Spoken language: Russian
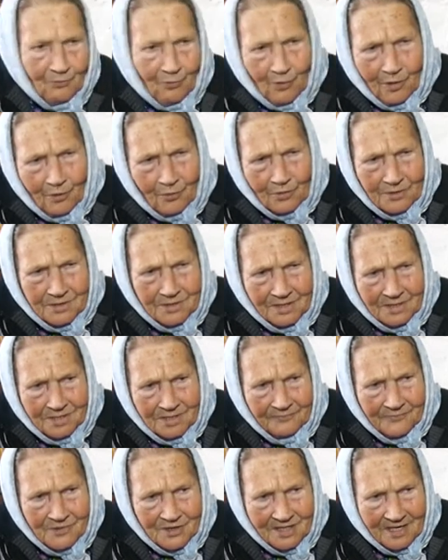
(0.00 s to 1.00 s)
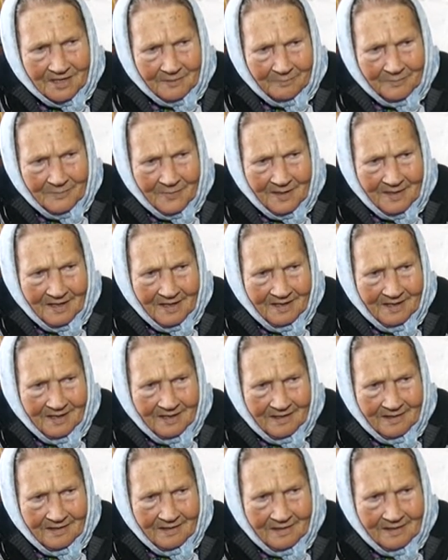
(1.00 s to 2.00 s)
колхозе-то всем.
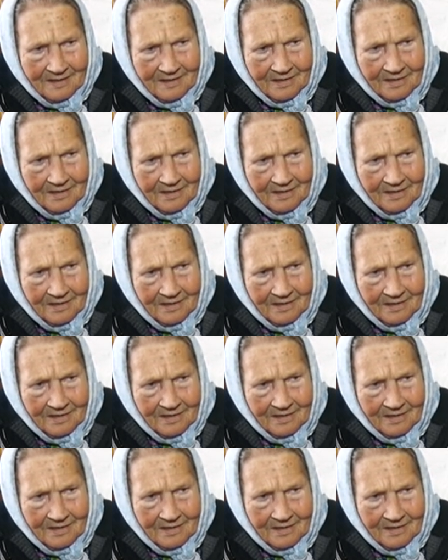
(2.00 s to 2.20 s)
Налогами.